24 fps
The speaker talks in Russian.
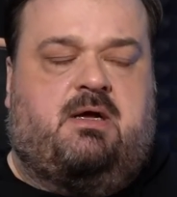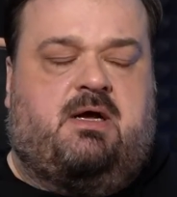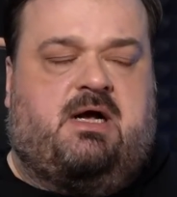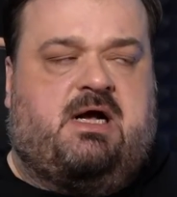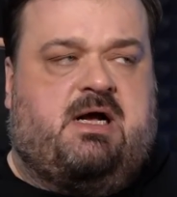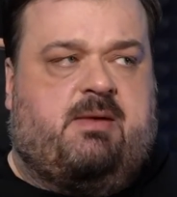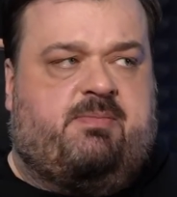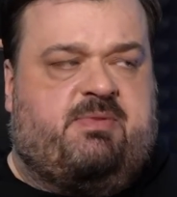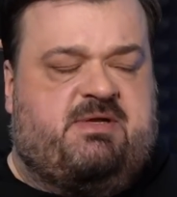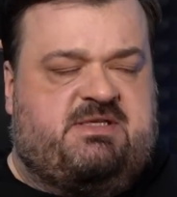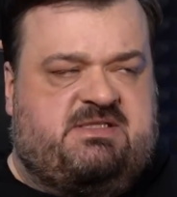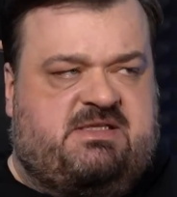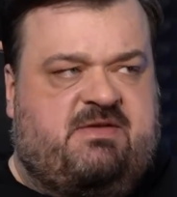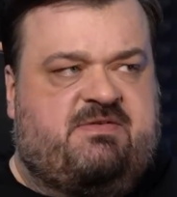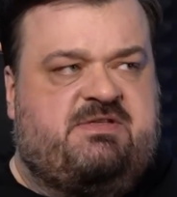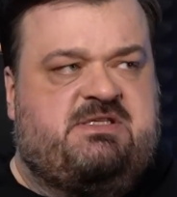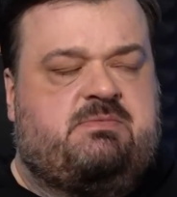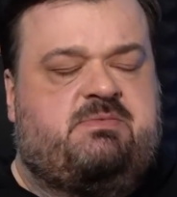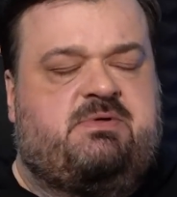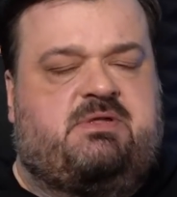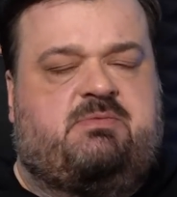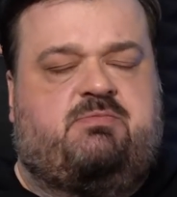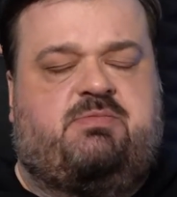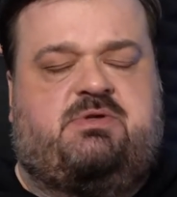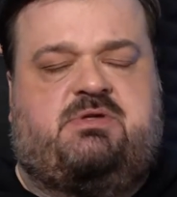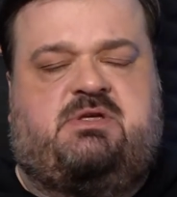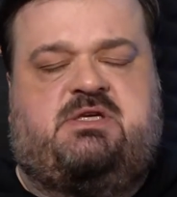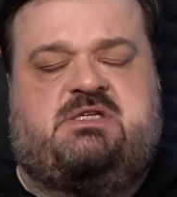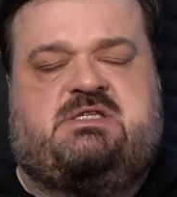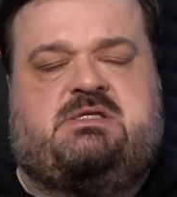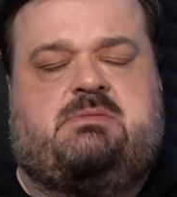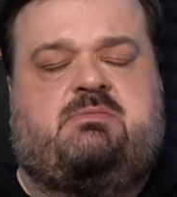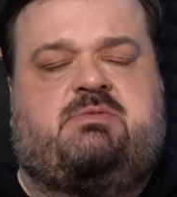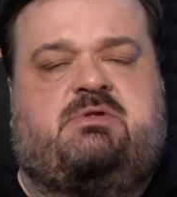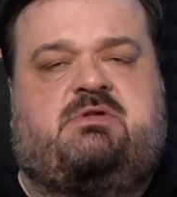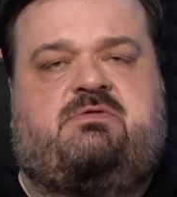А представьте себе,
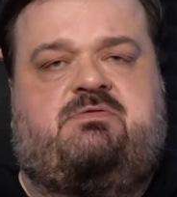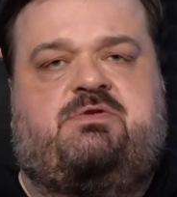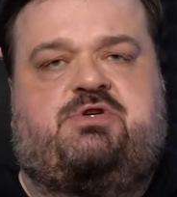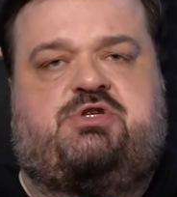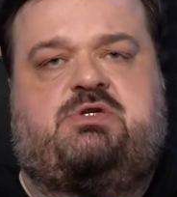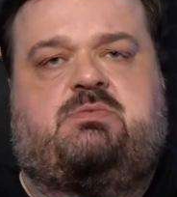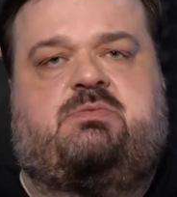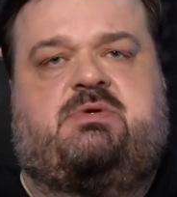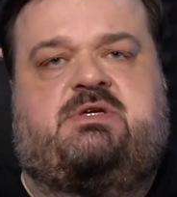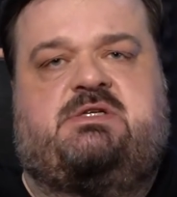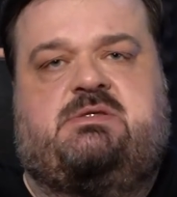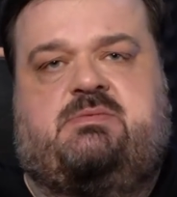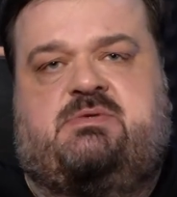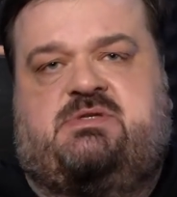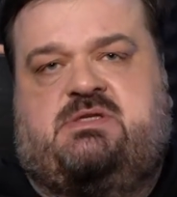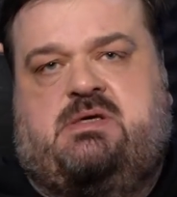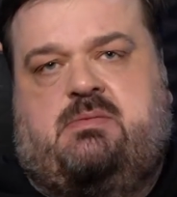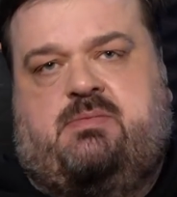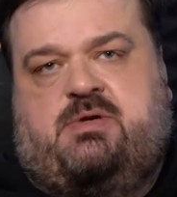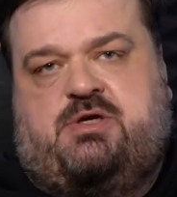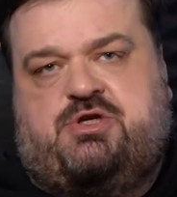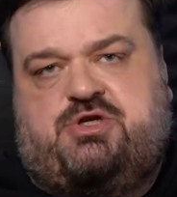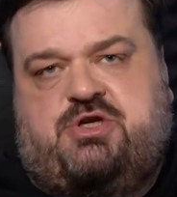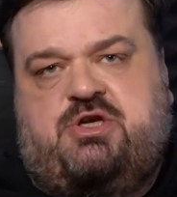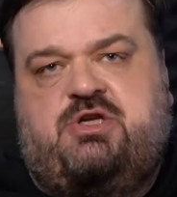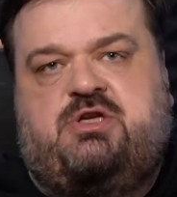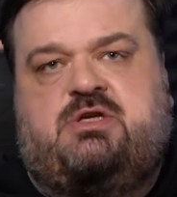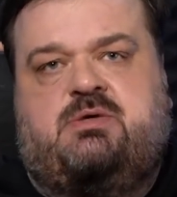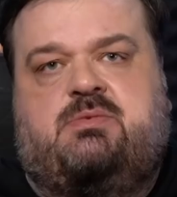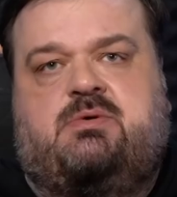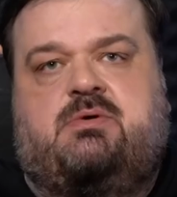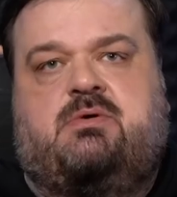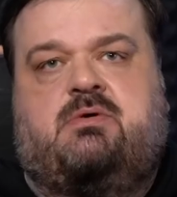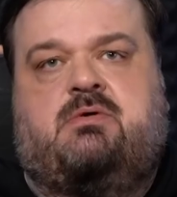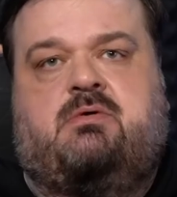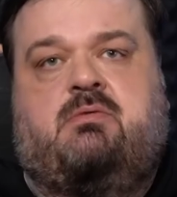если бы движимы этими
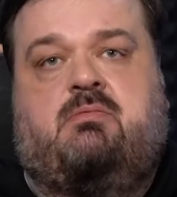соображениями,